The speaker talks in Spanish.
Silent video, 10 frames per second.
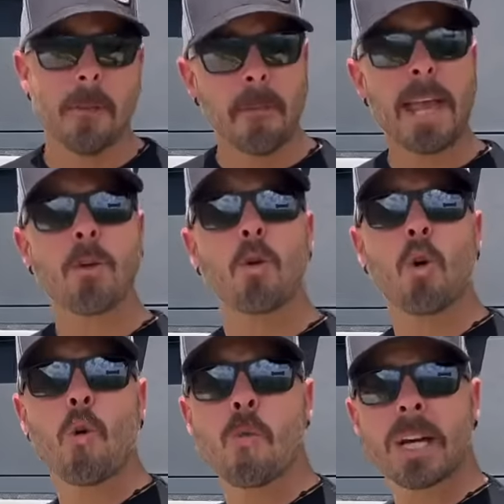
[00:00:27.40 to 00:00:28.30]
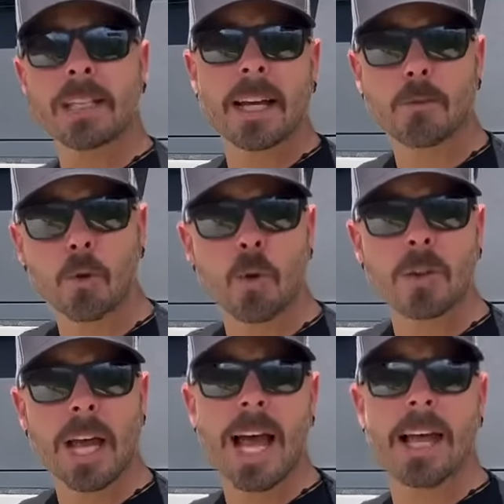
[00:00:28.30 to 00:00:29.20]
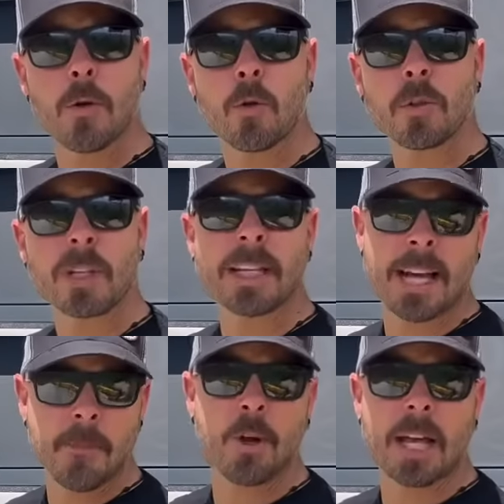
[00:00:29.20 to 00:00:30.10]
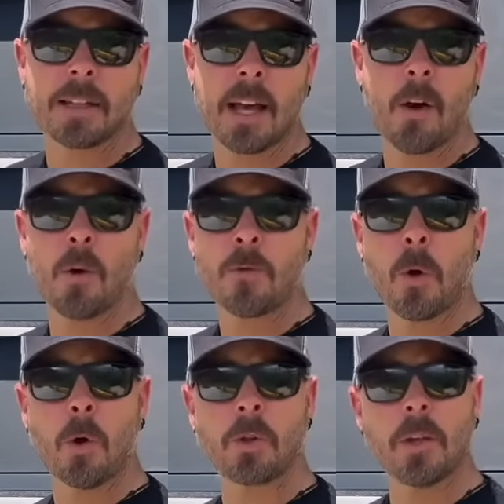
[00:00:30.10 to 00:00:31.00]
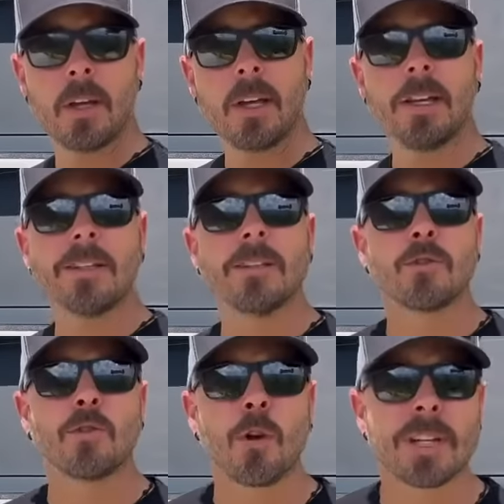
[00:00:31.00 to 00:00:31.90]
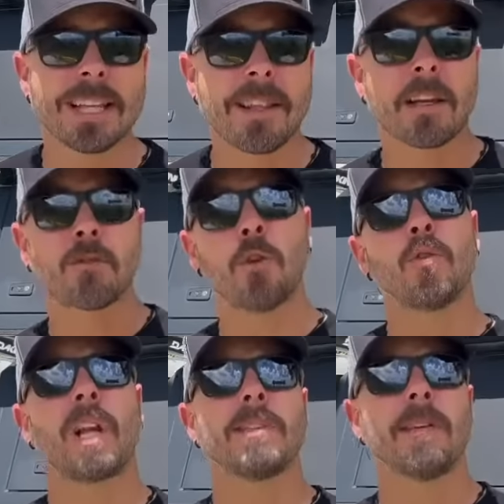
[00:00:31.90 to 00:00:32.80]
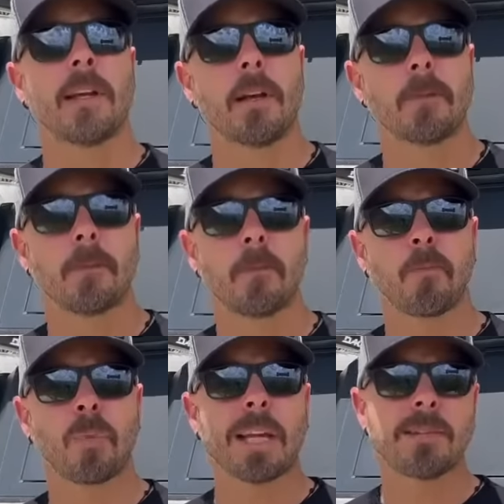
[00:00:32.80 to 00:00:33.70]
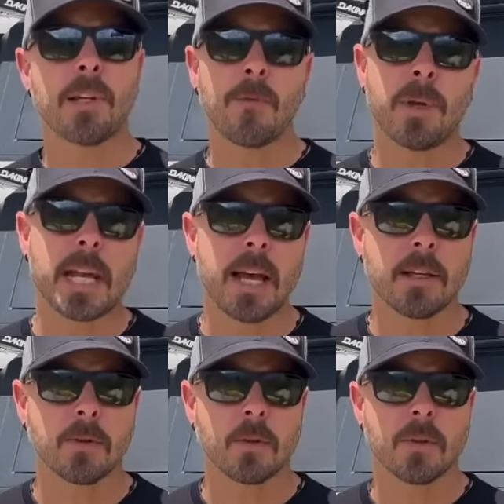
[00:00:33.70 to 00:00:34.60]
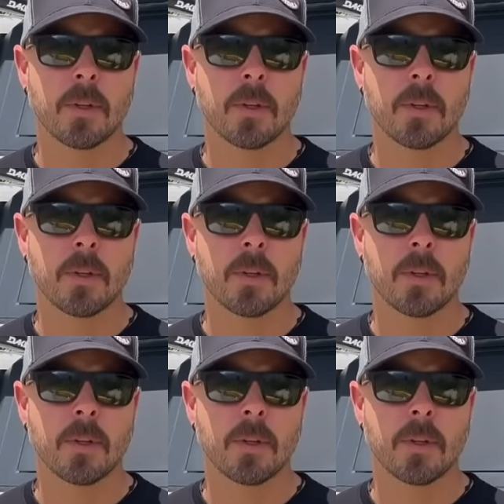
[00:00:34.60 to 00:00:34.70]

Vehículos como esta Toyota Hilux, esta camioneta off-road, son de tracción trasera. ¿Qué significa eso?